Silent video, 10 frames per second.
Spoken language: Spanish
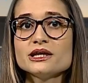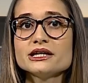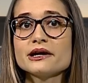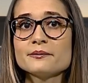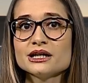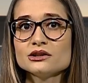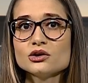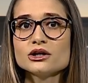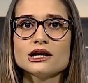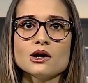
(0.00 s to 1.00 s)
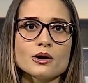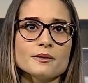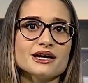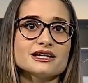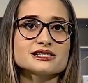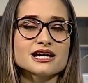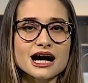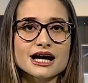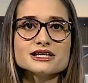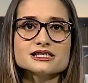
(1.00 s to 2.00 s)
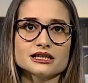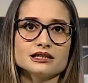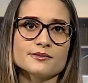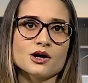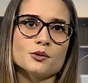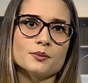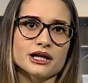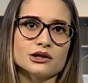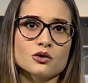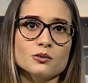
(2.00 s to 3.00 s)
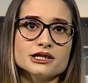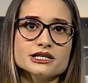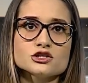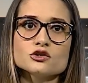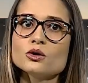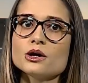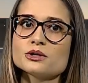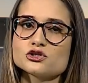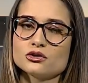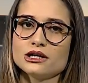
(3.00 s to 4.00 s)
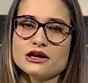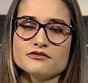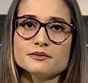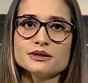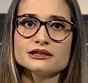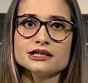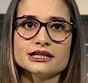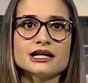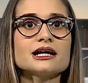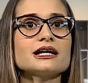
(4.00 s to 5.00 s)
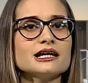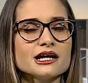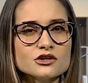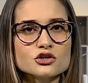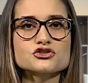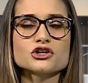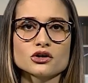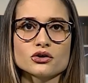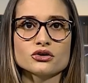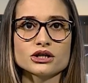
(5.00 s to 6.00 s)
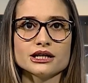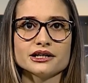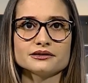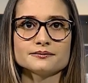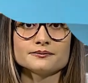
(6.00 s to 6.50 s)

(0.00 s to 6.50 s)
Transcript: medicamentos que la OMS ha desestimado para el COVID-19 son la ivermectina y la hidroxicloroquina.